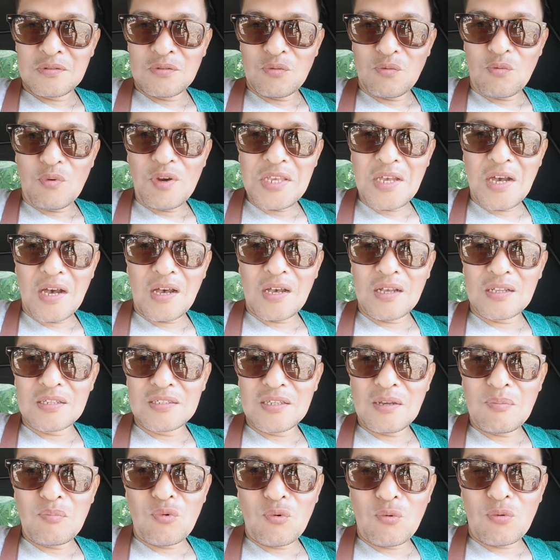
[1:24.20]
waya
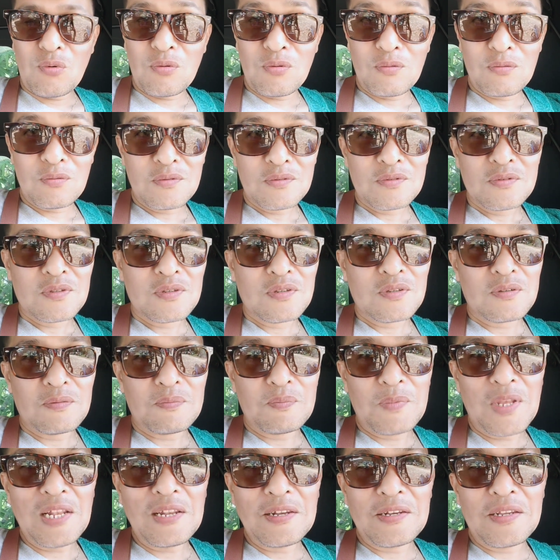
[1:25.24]
jamo
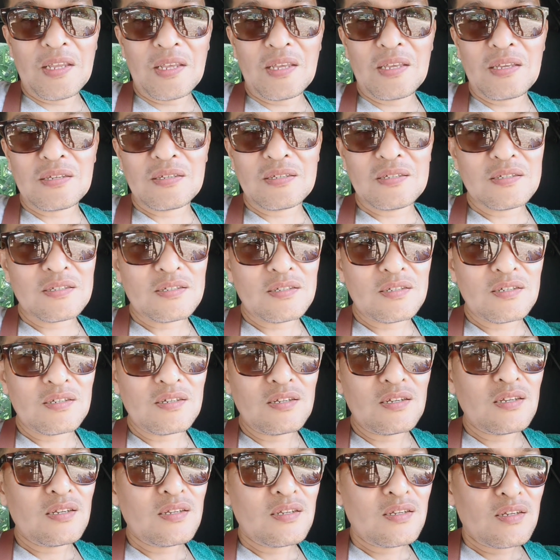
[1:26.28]
pildi
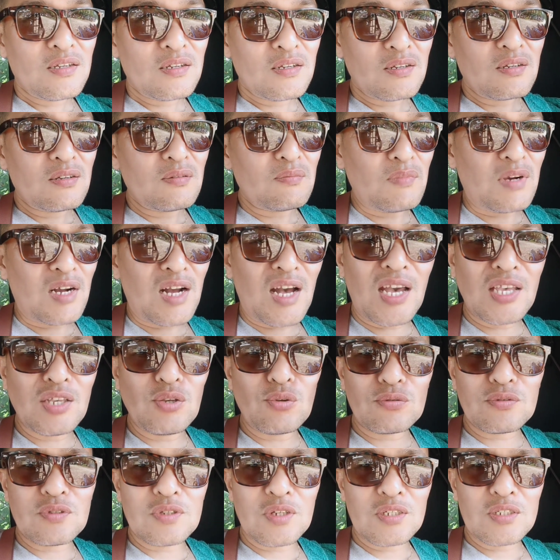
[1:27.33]

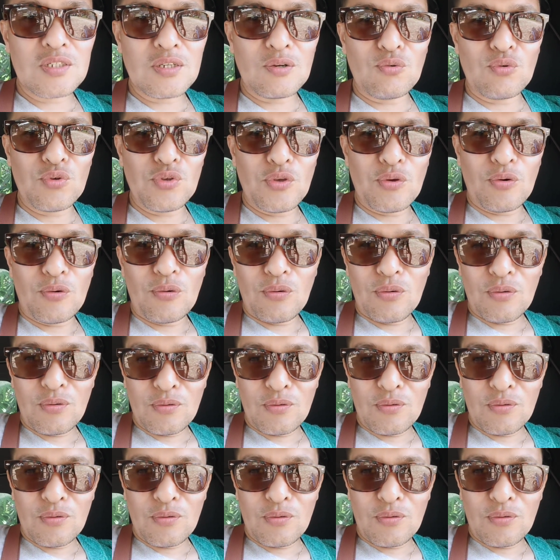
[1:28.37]
mangayot sa iya uyo